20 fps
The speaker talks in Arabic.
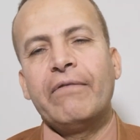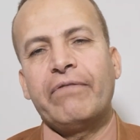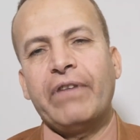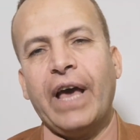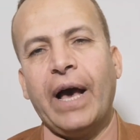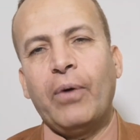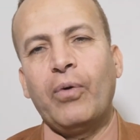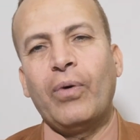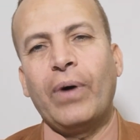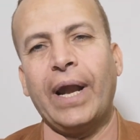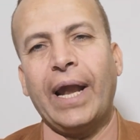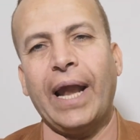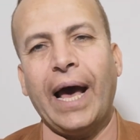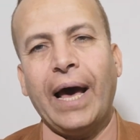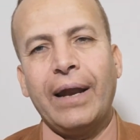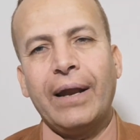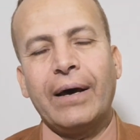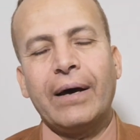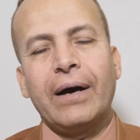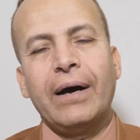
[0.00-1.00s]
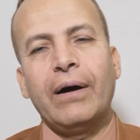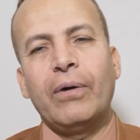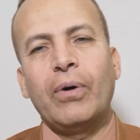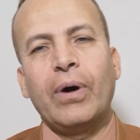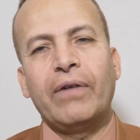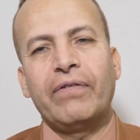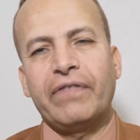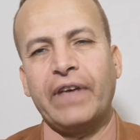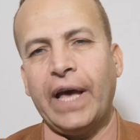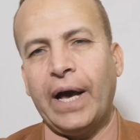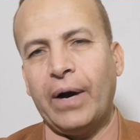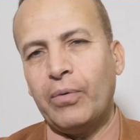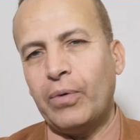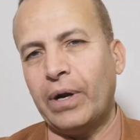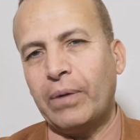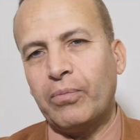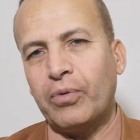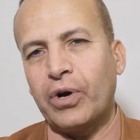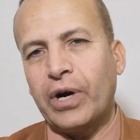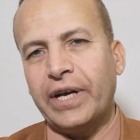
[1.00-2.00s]
في أول حلقة وفي
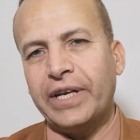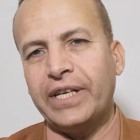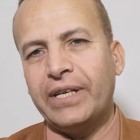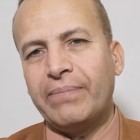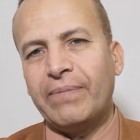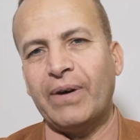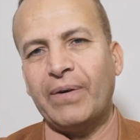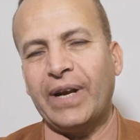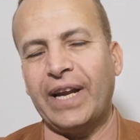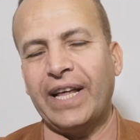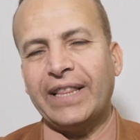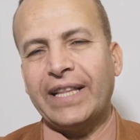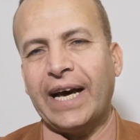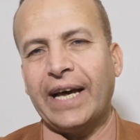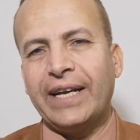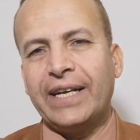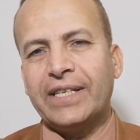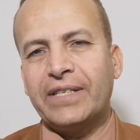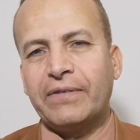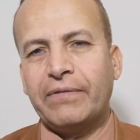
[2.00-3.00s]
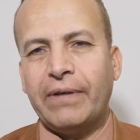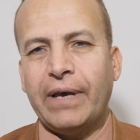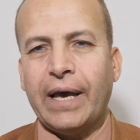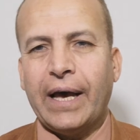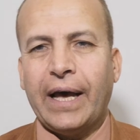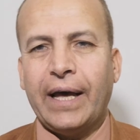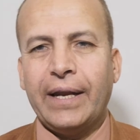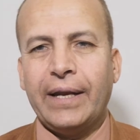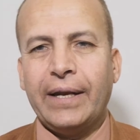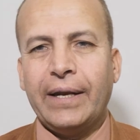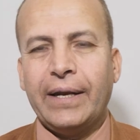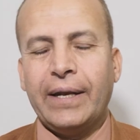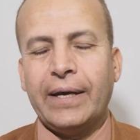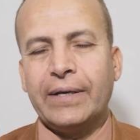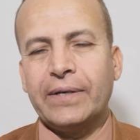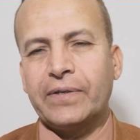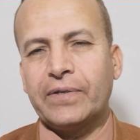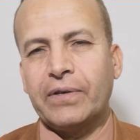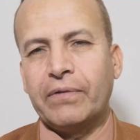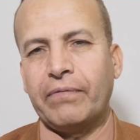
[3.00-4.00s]
أول مقدمة ونتحدث فيها
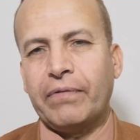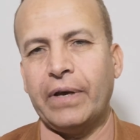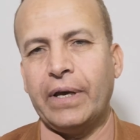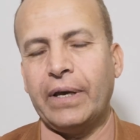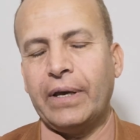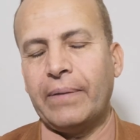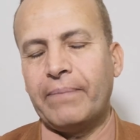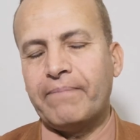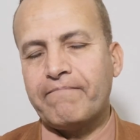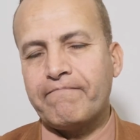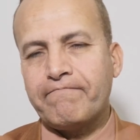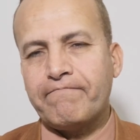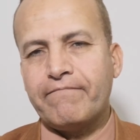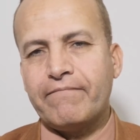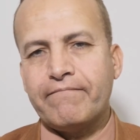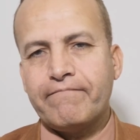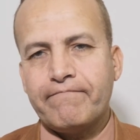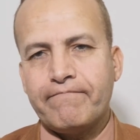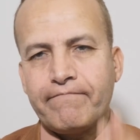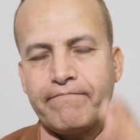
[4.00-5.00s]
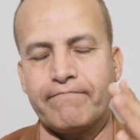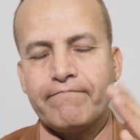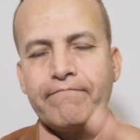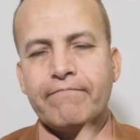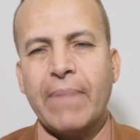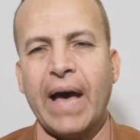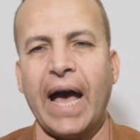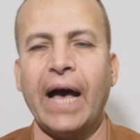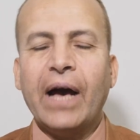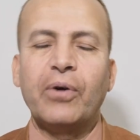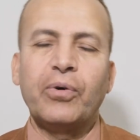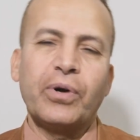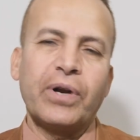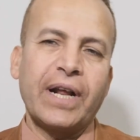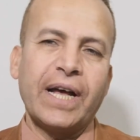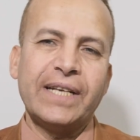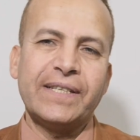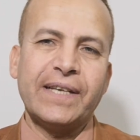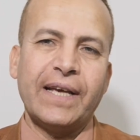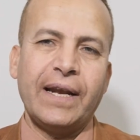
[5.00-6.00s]
عن صف... محاور
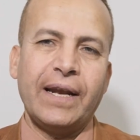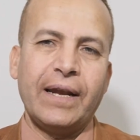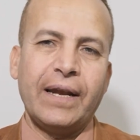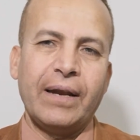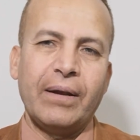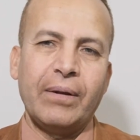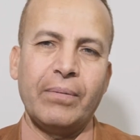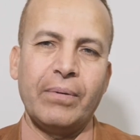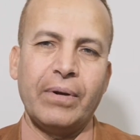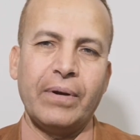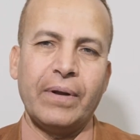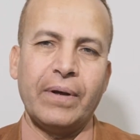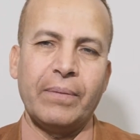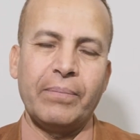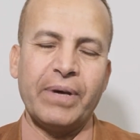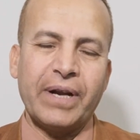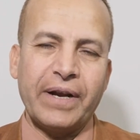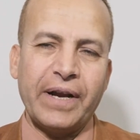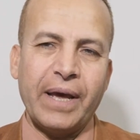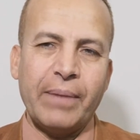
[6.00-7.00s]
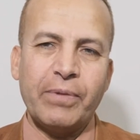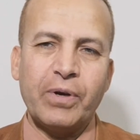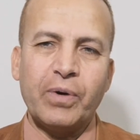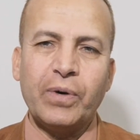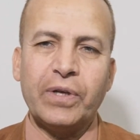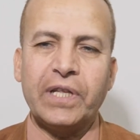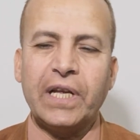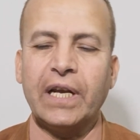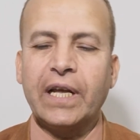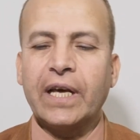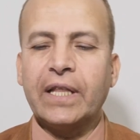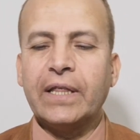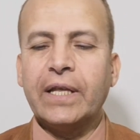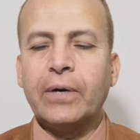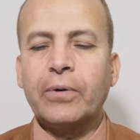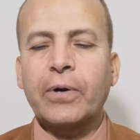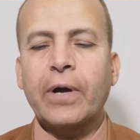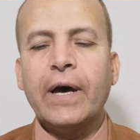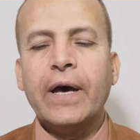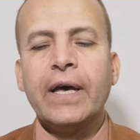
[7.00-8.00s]
هذا البرنامج وتلك
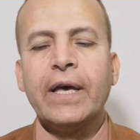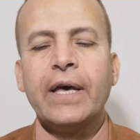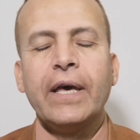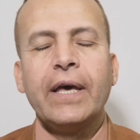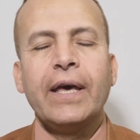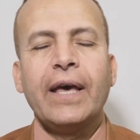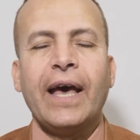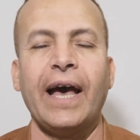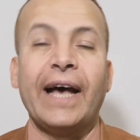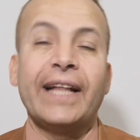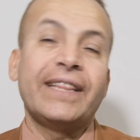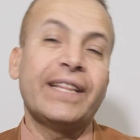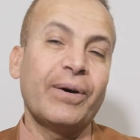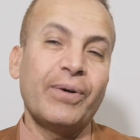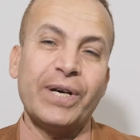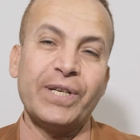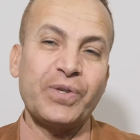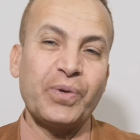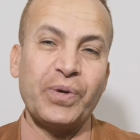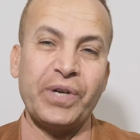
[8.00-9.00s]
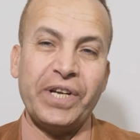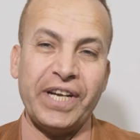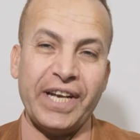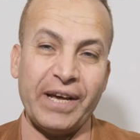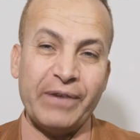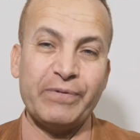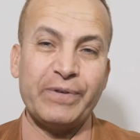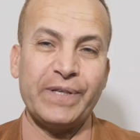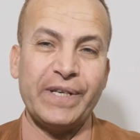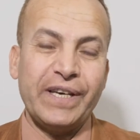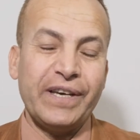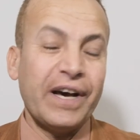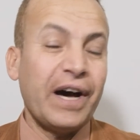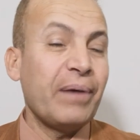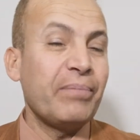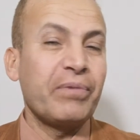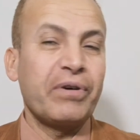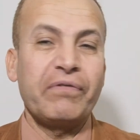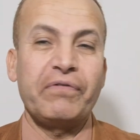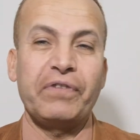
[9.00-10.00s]
الدورة التوازن النفسي
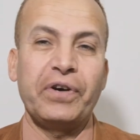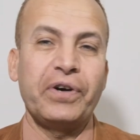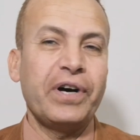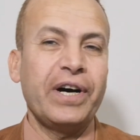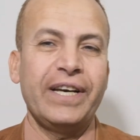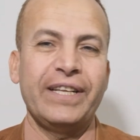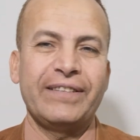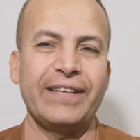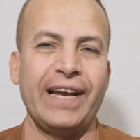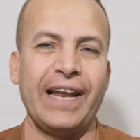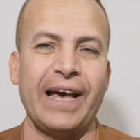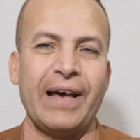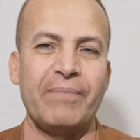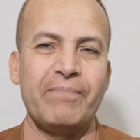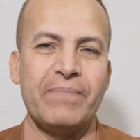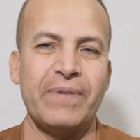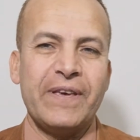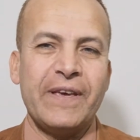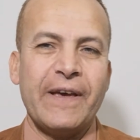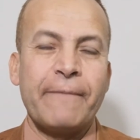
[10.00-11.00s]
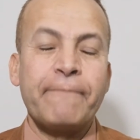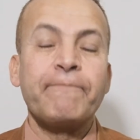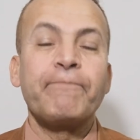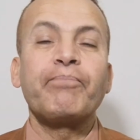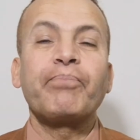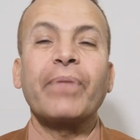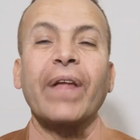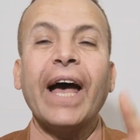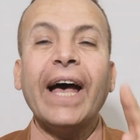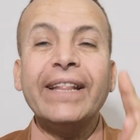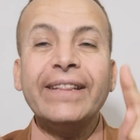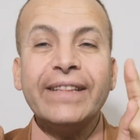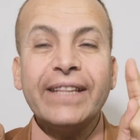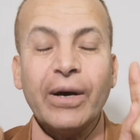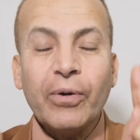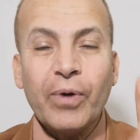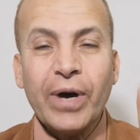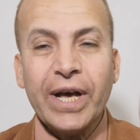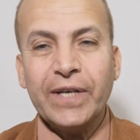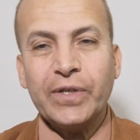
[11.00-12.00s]
أمر في غاية الأهمية
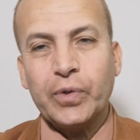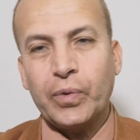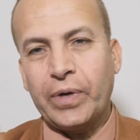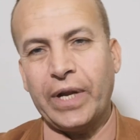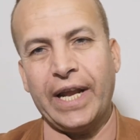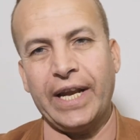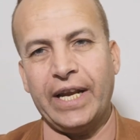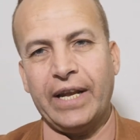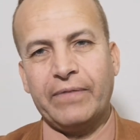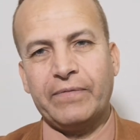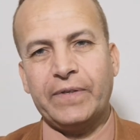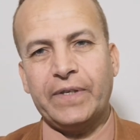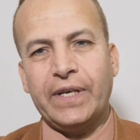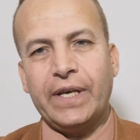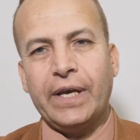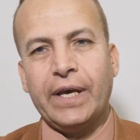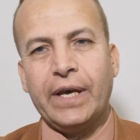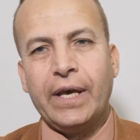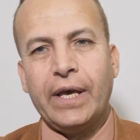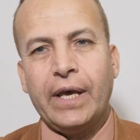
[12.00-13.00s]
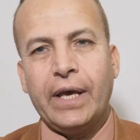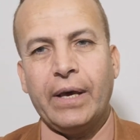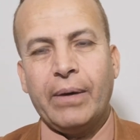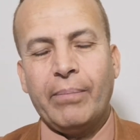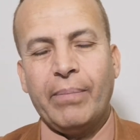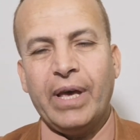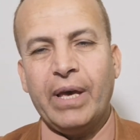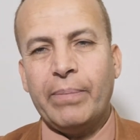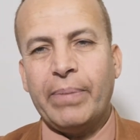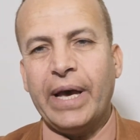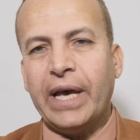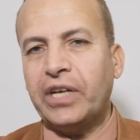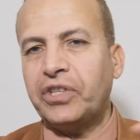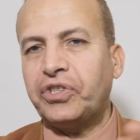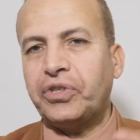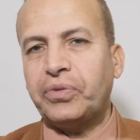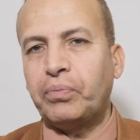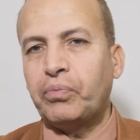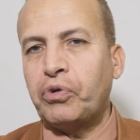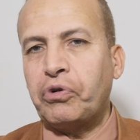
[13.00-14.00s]
التوازن النفسي ما
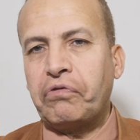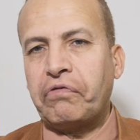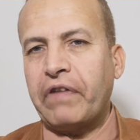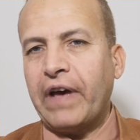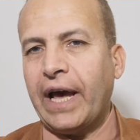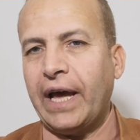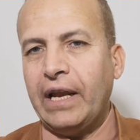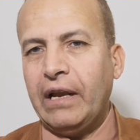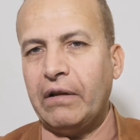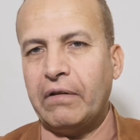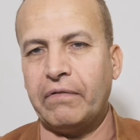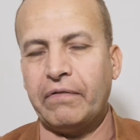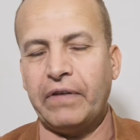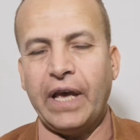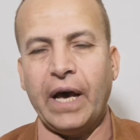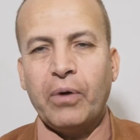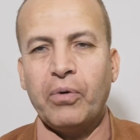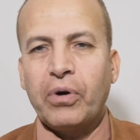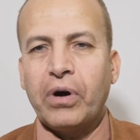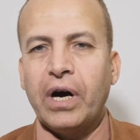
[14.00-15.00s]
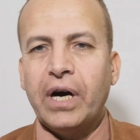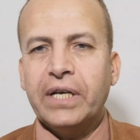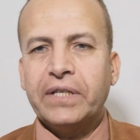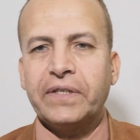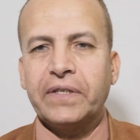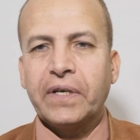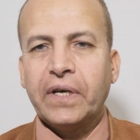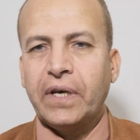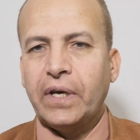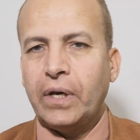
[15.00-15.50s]
يبقاش منفعل في أوقات